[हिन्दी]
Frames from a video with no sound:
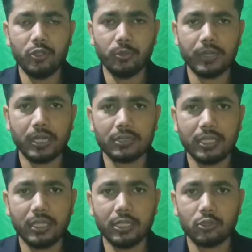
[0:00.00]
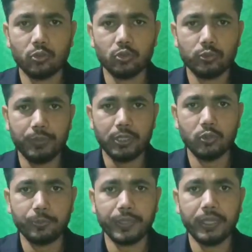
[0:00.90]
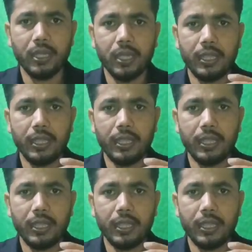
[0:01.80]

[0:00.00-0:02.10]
वीडियो बनाते हैं तो उस वीडियो पे